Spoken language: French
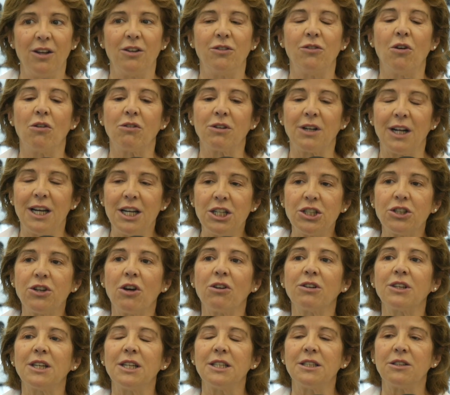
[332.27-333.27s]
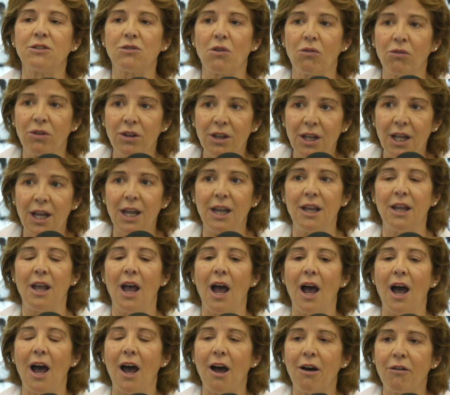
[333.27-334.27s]
Donc les gens qui sont nés
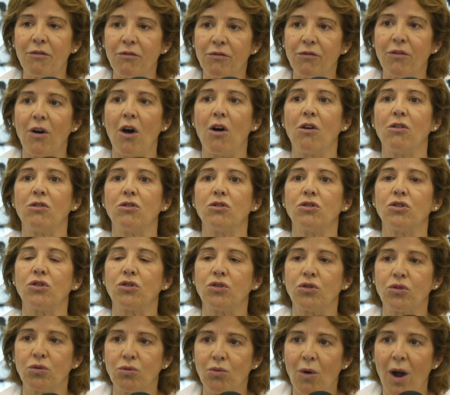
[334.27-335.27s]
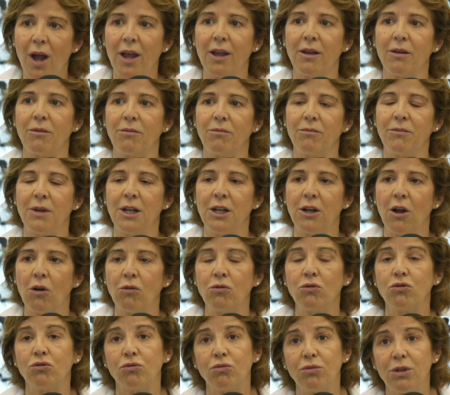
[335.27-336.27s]
avant juin, là
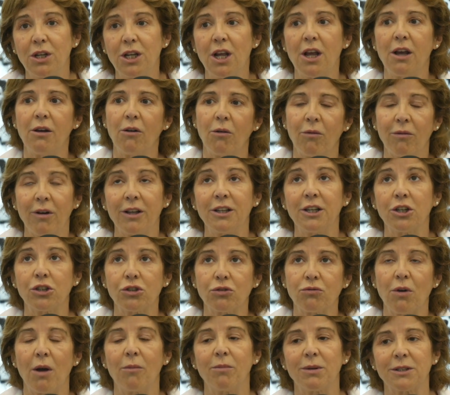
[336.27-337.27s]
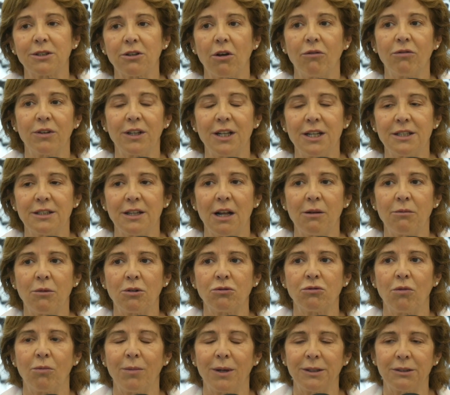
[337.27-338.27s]
ou juillet, on va dire juin, parce qu'en fait les
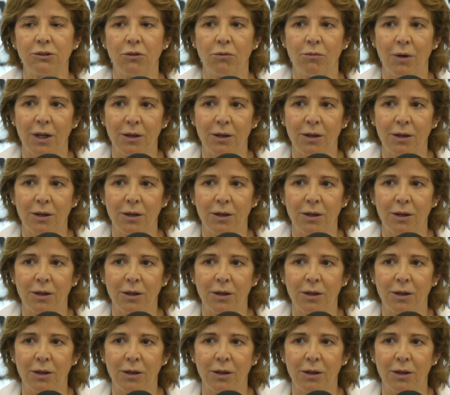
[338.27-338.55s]
Allemands sont partis au mhm.